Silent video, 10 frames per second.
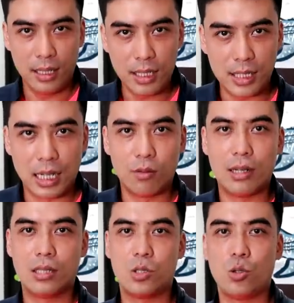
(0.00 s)
一讲
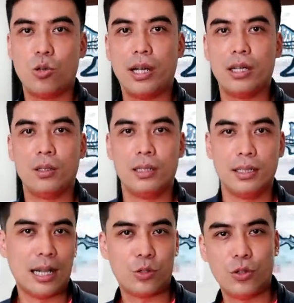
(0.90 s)
完这句话以后
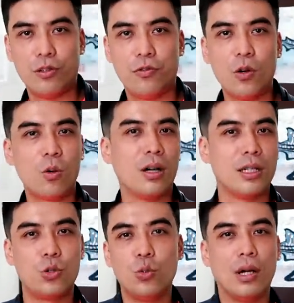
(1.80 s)
呢，他就会疯
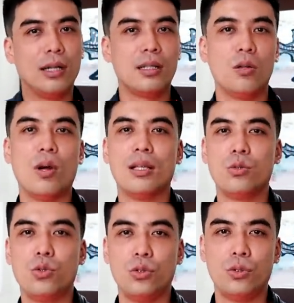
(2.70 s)
狂的去玩那个玩
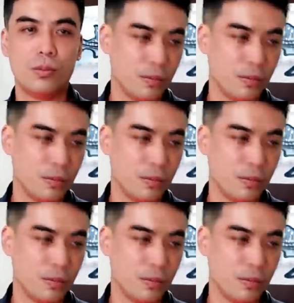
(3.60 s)
具。